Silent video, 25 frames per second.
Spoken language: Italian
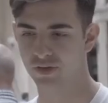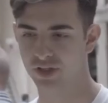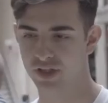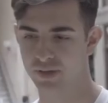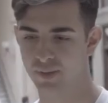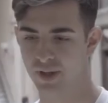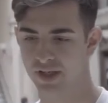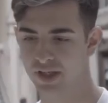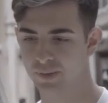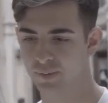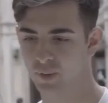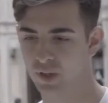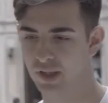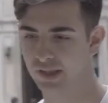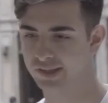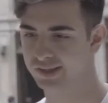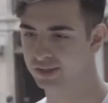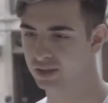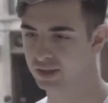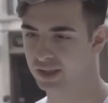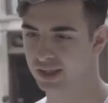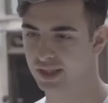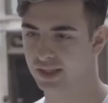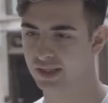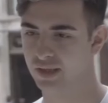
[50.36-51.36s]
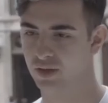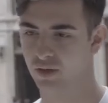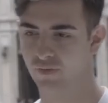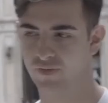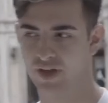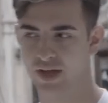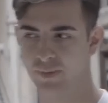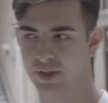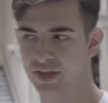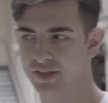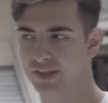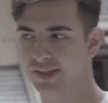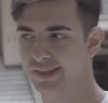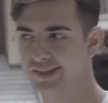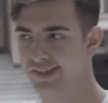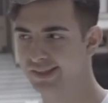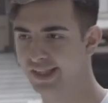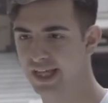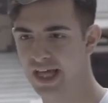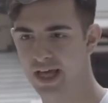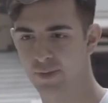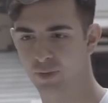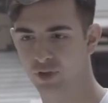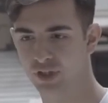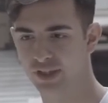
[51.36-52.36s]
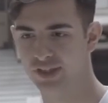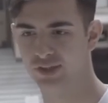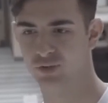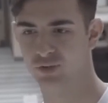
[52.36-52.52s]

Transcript: di manipolazione veramente estremo dei